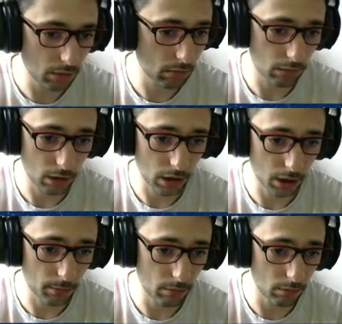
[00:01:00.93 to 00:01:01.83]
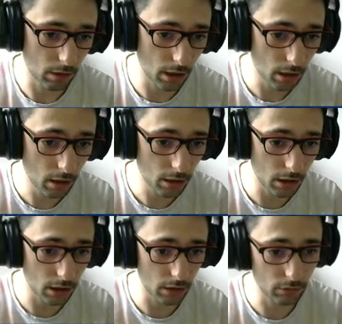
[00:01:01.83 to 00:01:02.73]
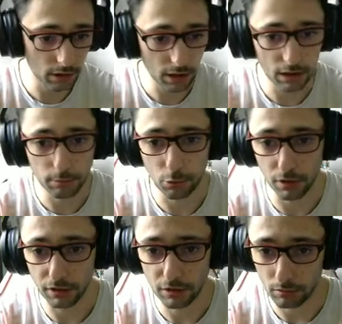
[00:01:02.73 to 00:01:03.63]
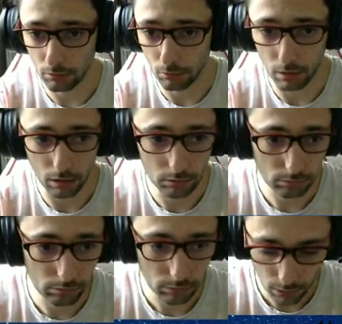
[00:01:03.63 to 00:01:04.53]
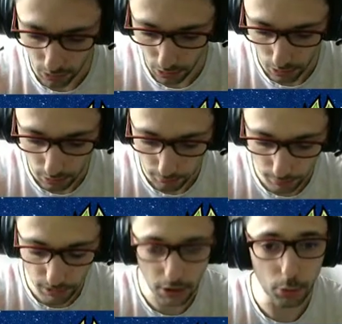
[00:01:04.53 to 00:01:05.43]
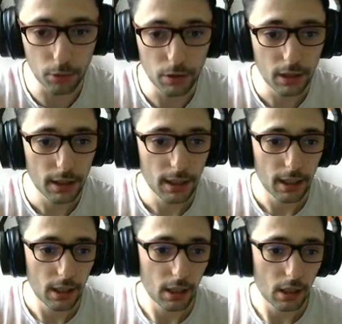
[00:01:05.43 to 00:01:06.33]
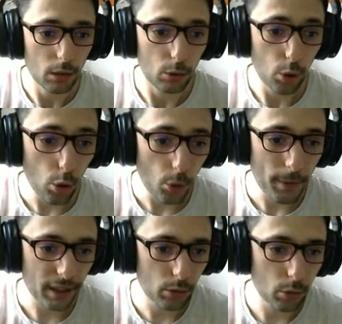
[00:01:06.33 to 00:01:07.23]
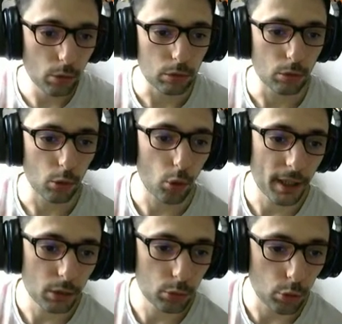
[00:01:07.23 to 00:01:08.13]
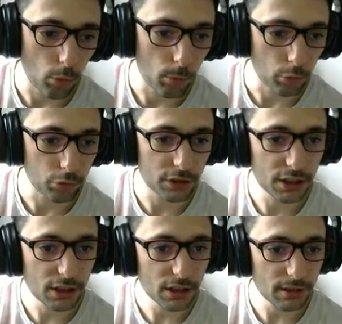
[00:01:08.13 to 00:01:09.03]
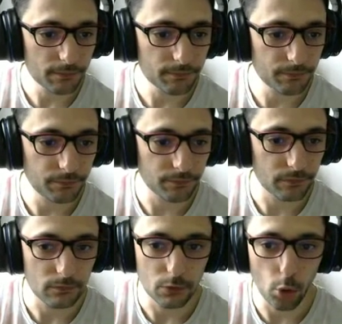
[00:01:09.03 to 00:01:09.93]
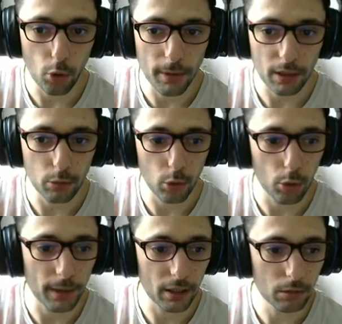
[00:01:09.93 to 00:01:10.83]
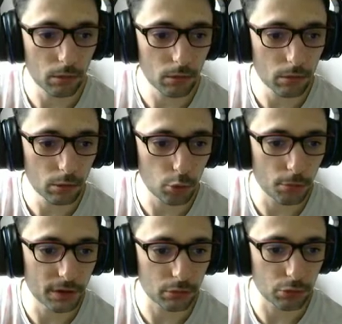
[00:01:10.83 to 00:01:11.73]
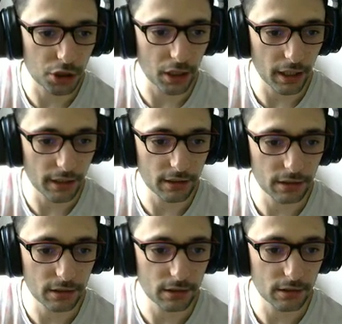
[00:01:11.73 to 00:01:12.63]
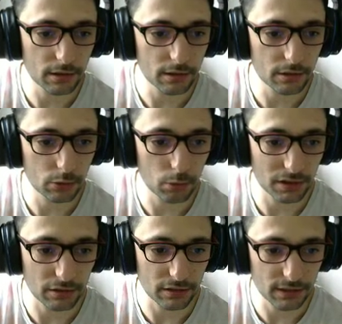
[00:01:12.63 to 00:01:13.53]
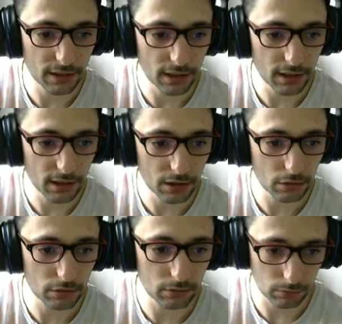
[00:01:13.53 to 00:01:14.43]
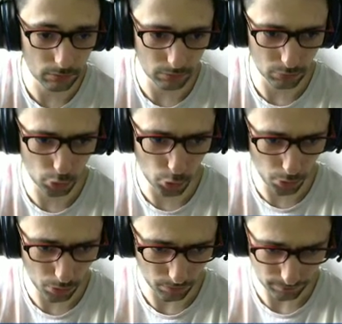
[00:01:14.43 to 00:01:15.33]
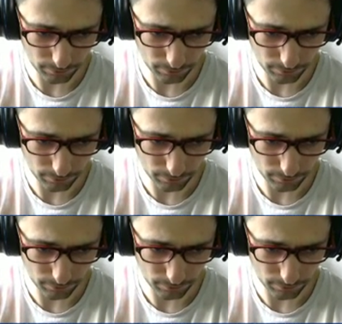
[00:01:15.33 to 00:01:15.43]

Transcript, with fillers: euh, un dribble A et une interception S. Donc voilà. Pas dégueu. Le Roberto. Le Roberto, je le remonte aussi. Le Roberto, le Roberto. Je lui mets son tir S65. Son duo